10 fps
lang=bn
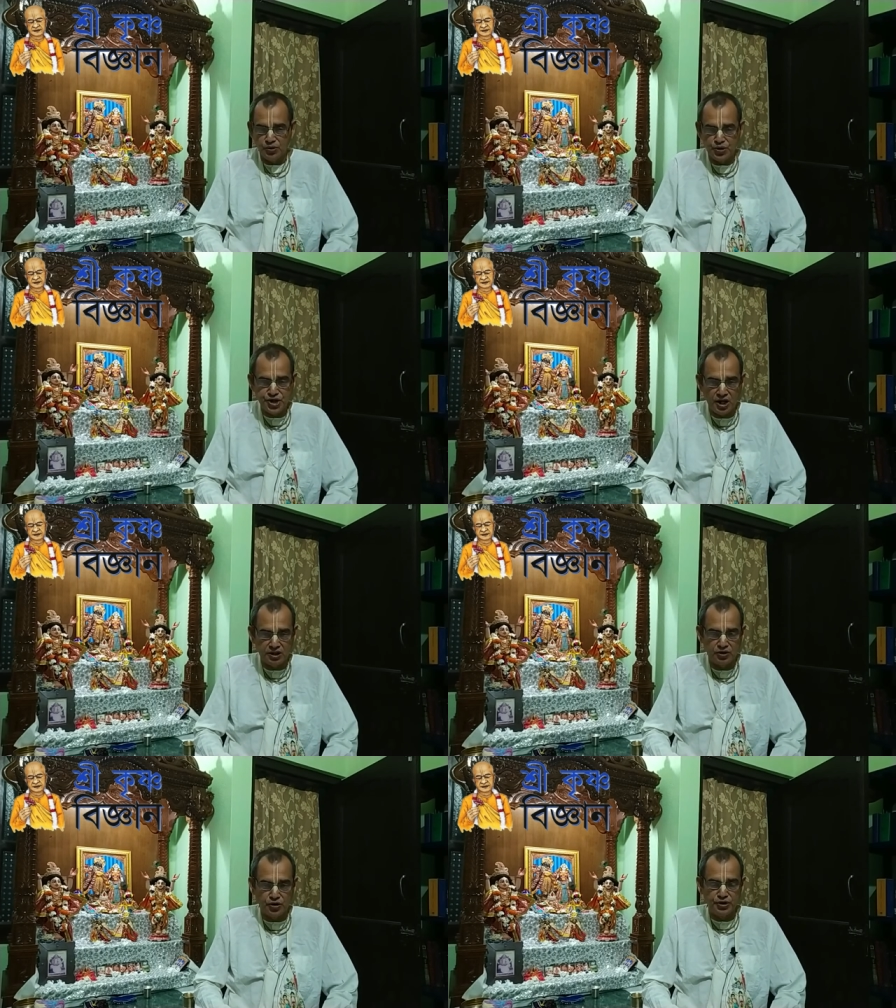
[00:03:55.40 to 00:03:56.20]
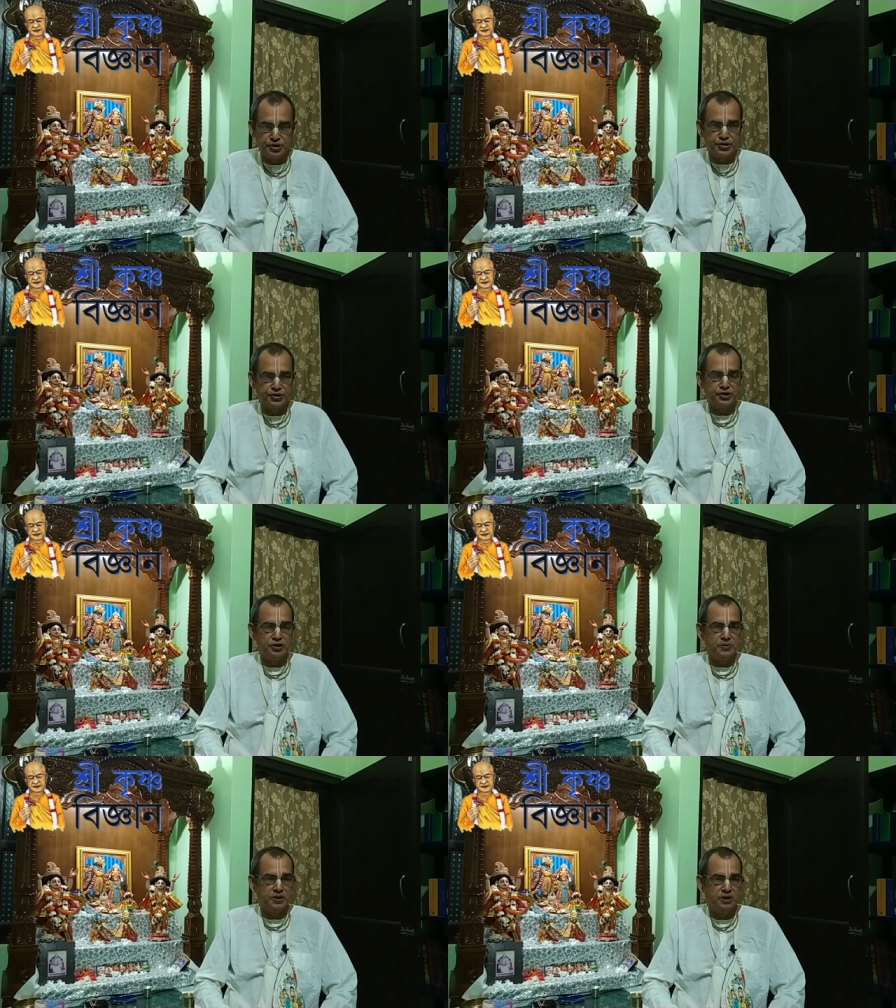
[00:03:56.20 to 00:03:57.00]
খোসাকে গ্রহণ করতে
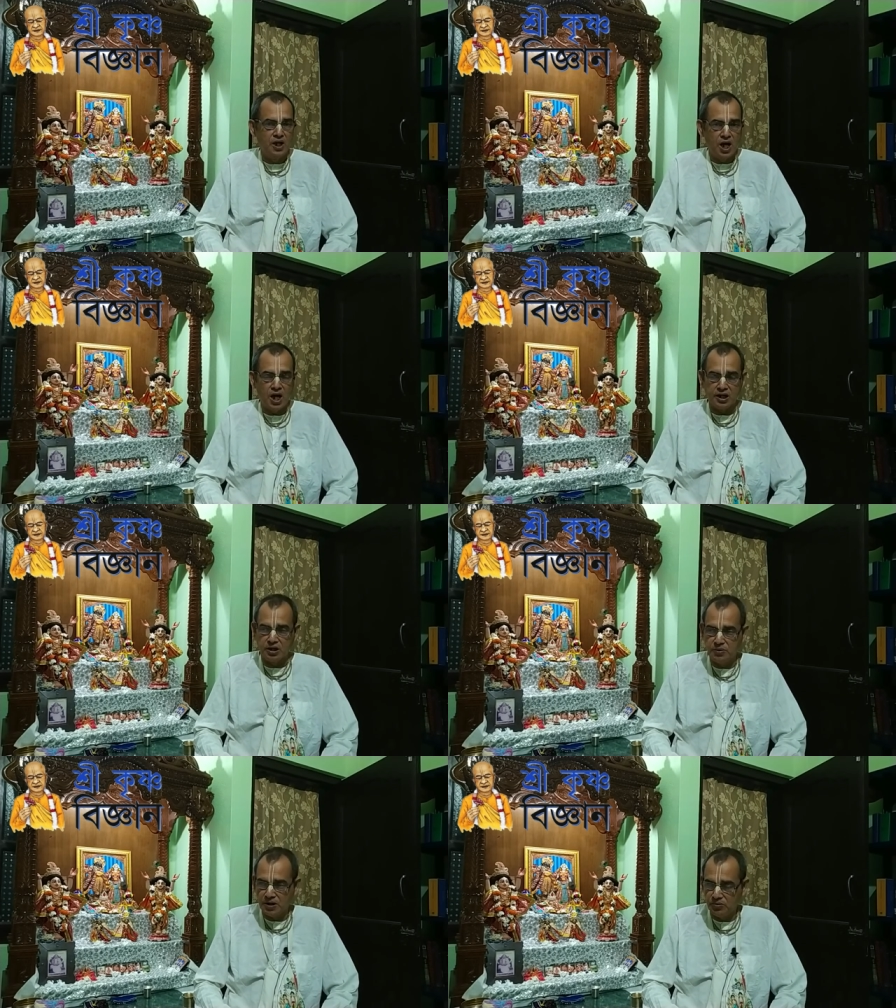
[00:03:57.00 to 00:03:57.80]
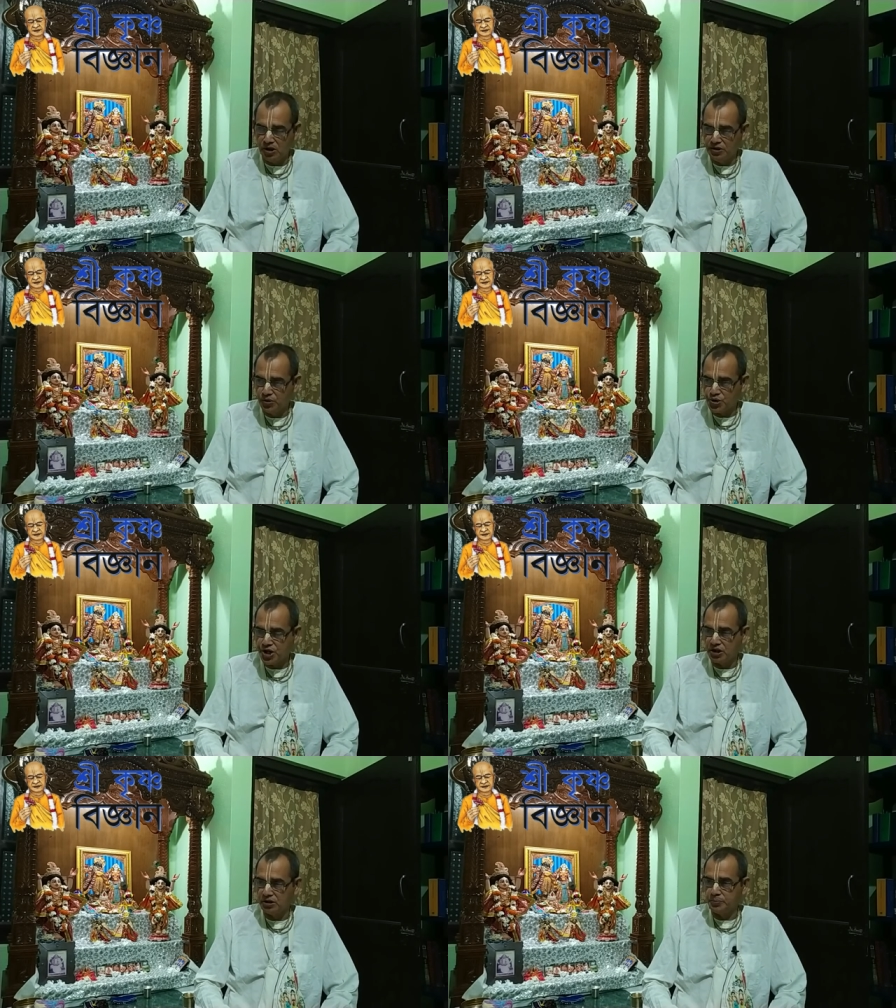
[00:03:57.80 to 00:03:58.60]
হবে আরেকবার বলেন
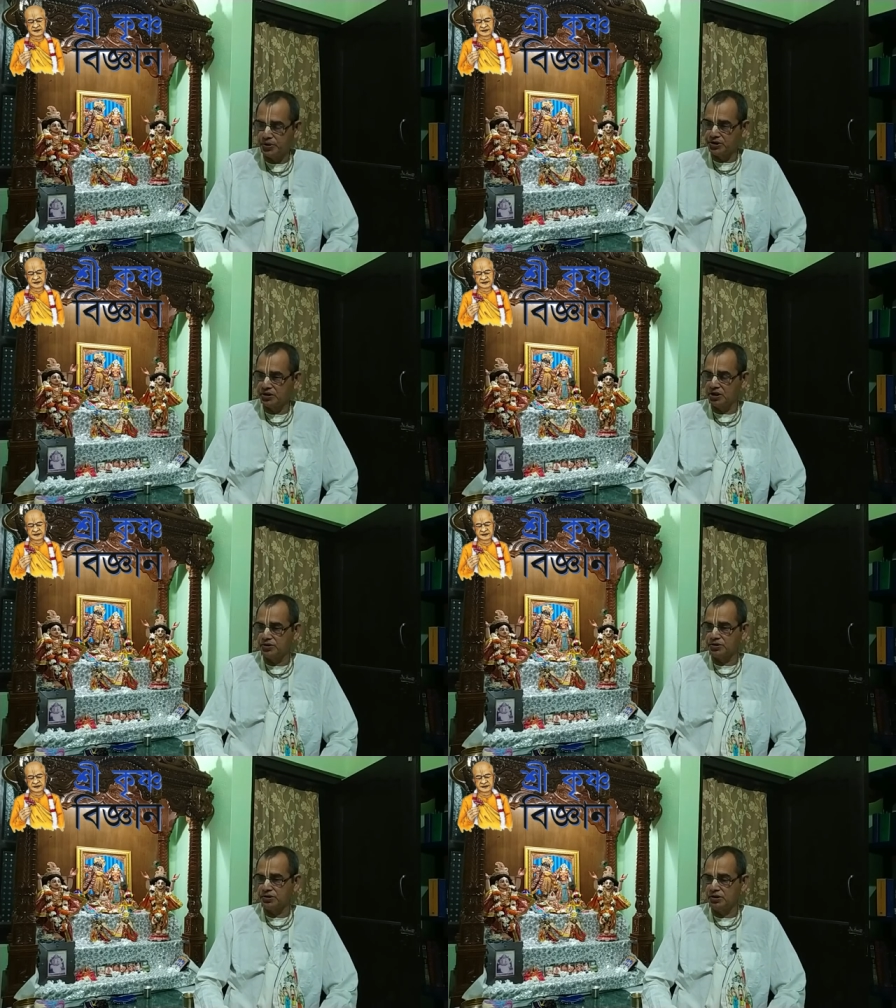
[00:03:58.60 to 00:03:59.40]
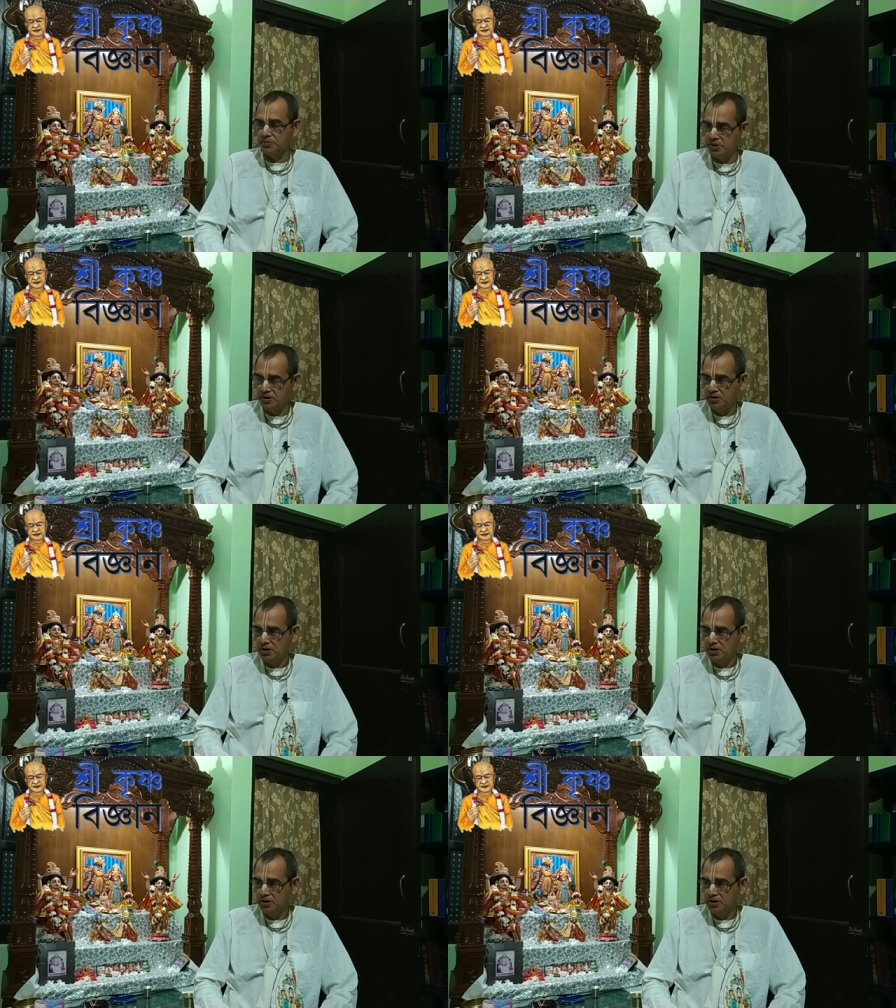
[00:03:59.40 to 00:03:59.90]
খোসাকে পরিত্যাগ করতে হবে